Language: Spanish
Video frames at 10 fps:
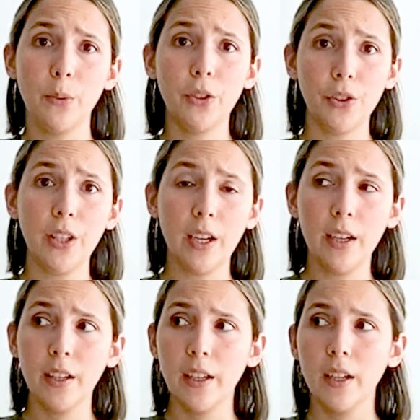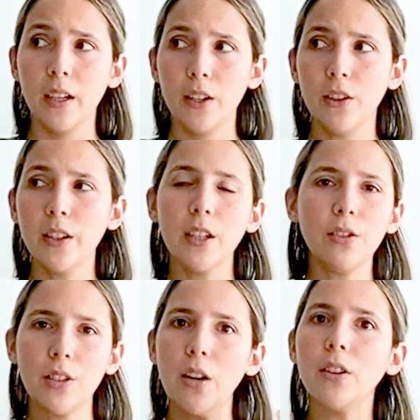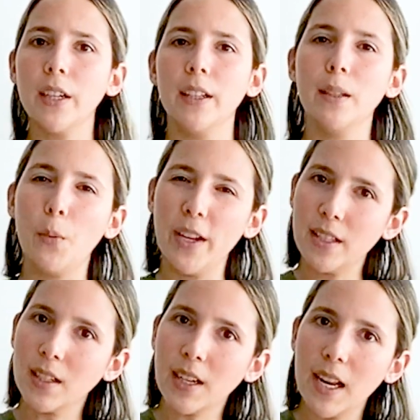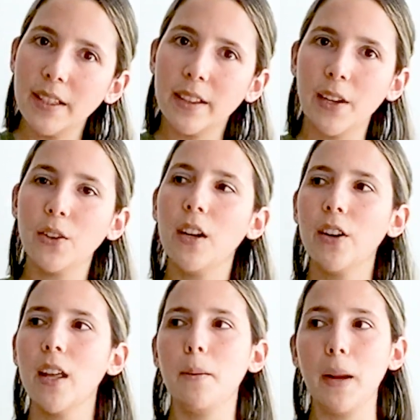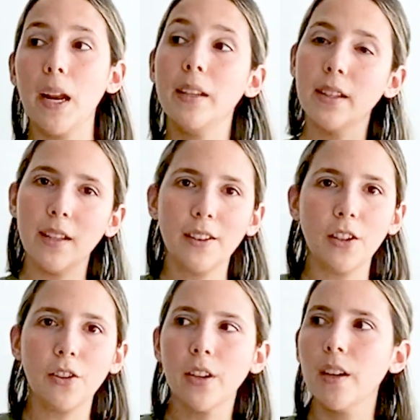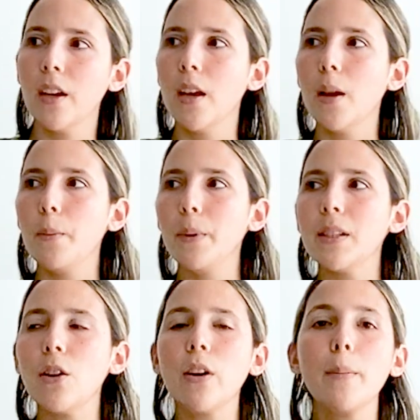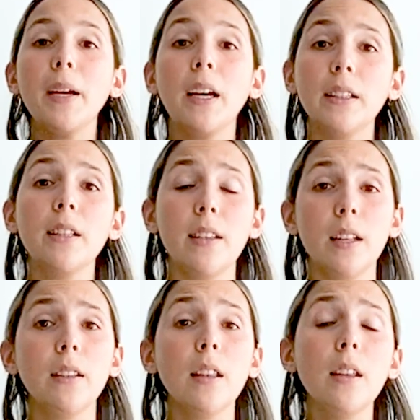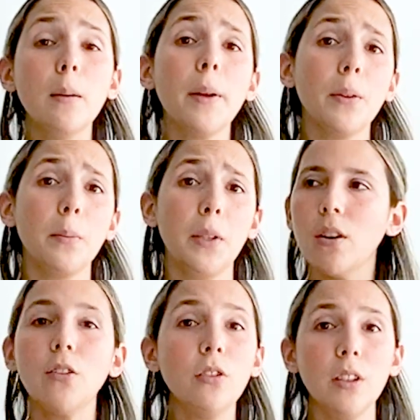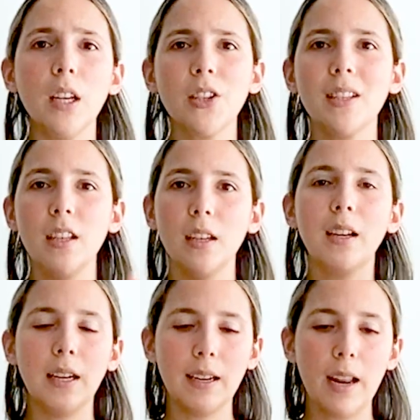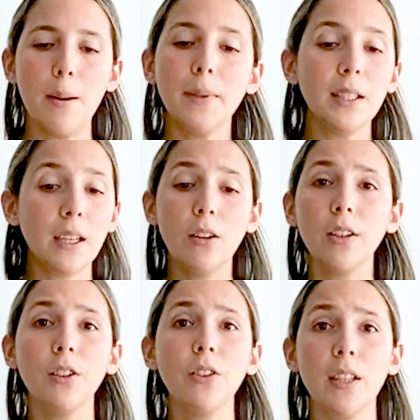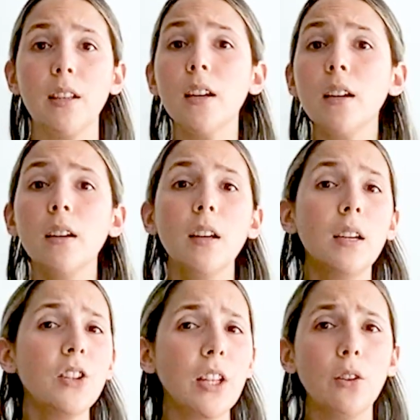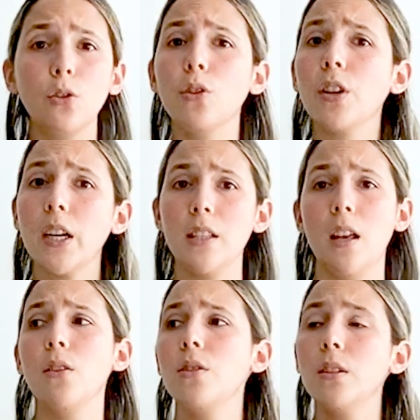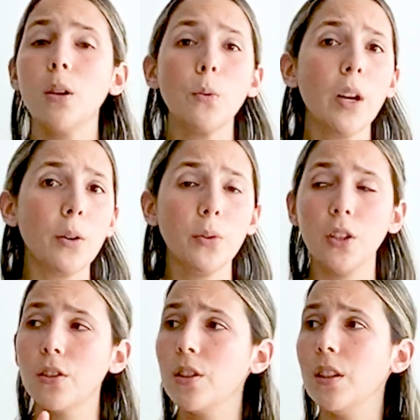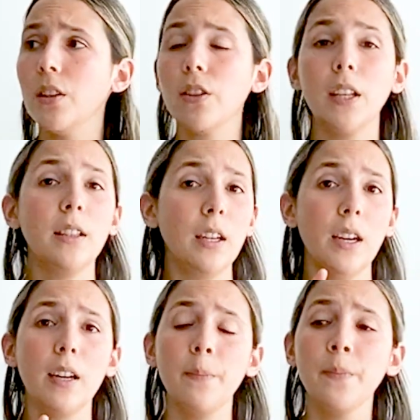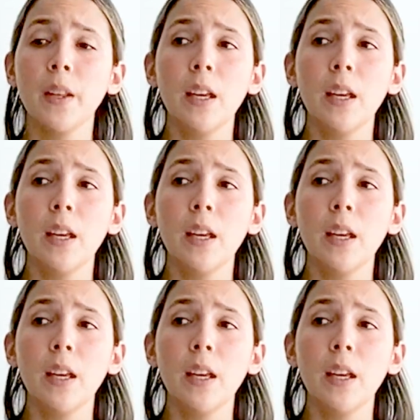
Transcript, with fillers: nuestro día ¿no? esto es algo que tipo, hay que ser realista, ¿no? A la hora de armar la lista del interior Pero es algo que me encanta hacer antes de irme a dormir. Al otro día ya sé realmente qué es lo que tengo que hacer, ya tengo todo organizado, si tengo alguna reunión, si tengo que ir a entrenar,